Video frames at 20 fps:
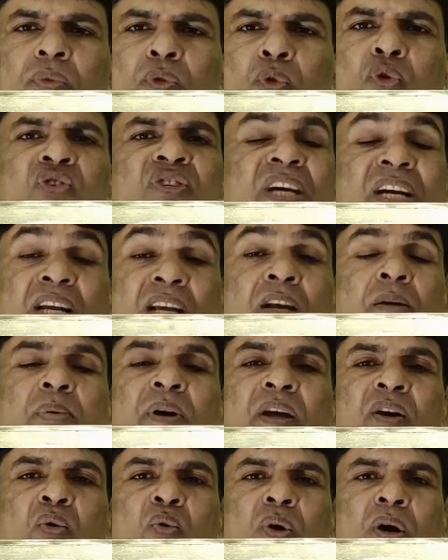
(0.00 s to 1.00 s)
जो सर्किल
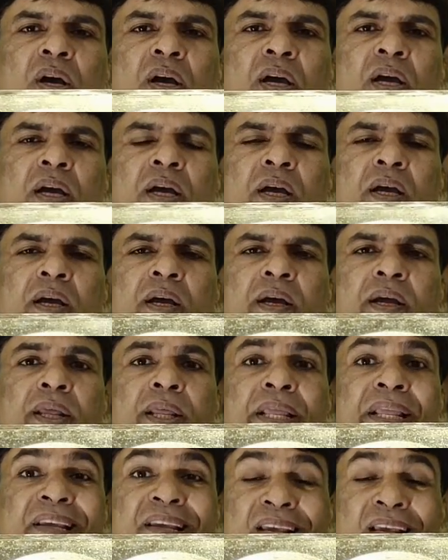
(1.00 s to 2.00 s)
बना हुआ है
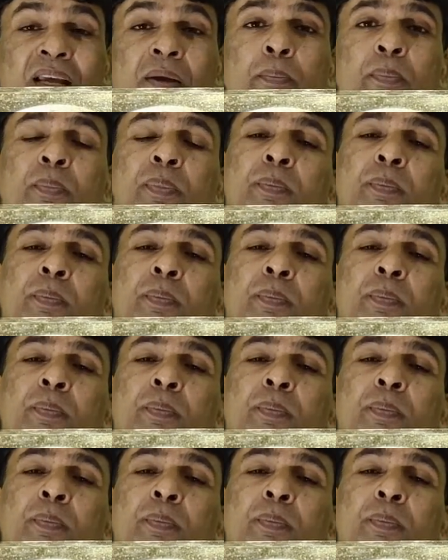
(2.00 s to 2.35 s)
ये